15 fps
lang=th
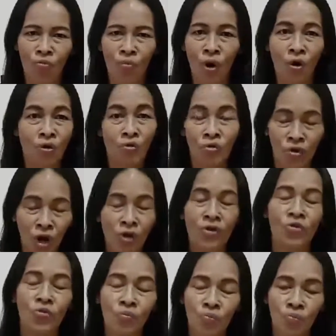พอเรา
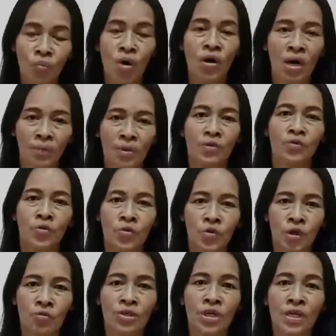อายุบวกกับอายุ
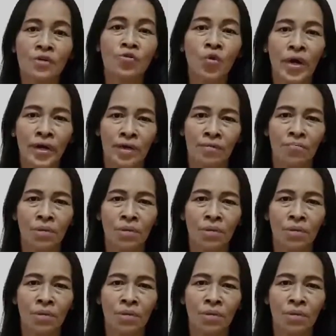เราเยอะด้วย